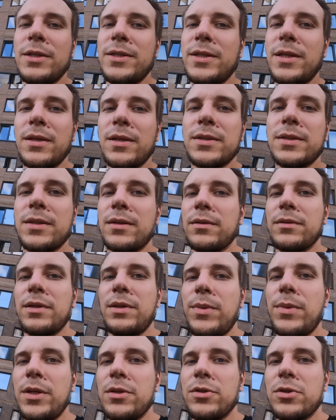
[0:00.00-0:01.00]
денег стало
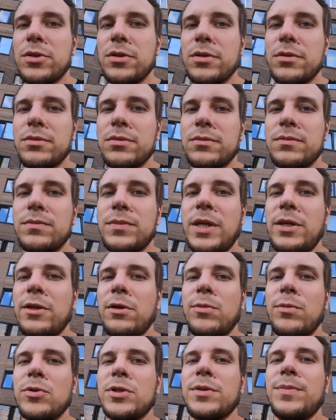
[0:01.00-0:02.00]
не меньше. Ну, я
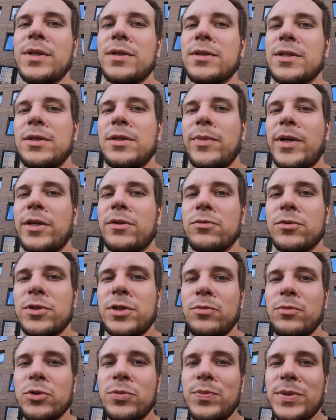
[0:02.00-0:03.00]
не люблю смены снимать, но
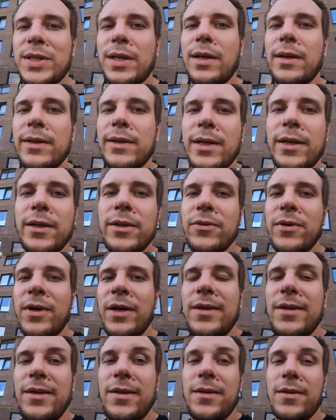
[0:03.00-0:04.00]
сниму специально для
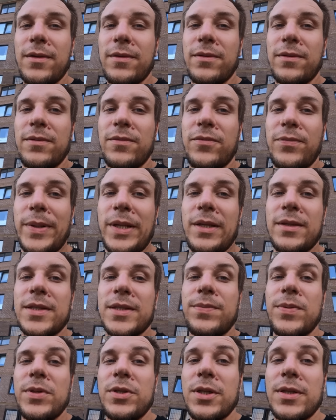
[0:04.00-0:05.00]
этого. И
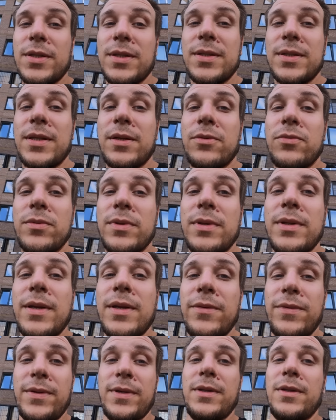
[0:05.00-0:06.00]
принципе. Сейчас я сорву
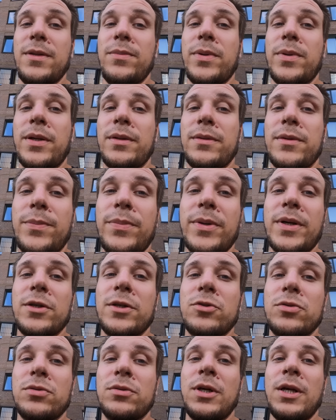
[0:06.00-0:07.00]
нафиг этот бренд и
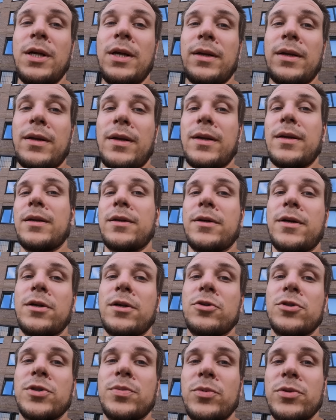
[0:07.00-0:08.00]
покажу, как она
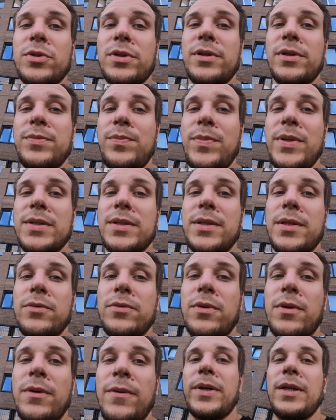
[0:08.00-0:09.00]
хорошо смотрится без
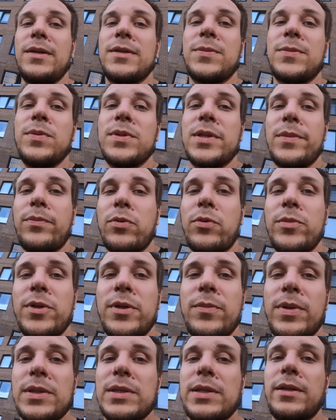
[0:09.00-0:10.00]
него. В принципе, запомню
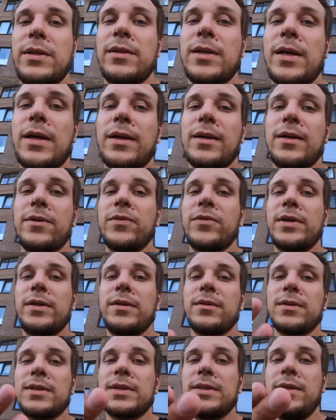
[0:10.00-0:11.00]
напоследок, как она
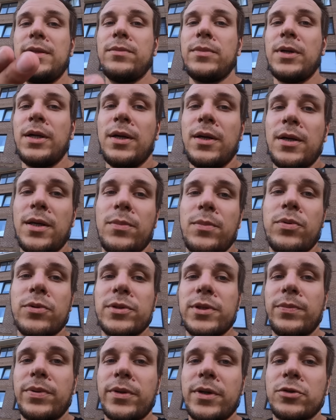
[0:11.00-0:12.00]
выглядела с ним, и
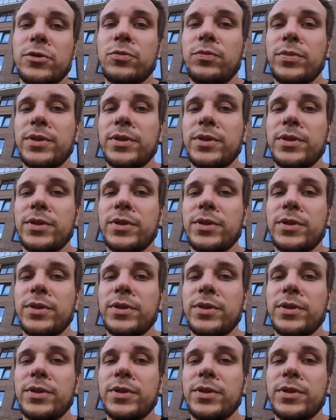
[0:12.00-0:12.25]
после покажу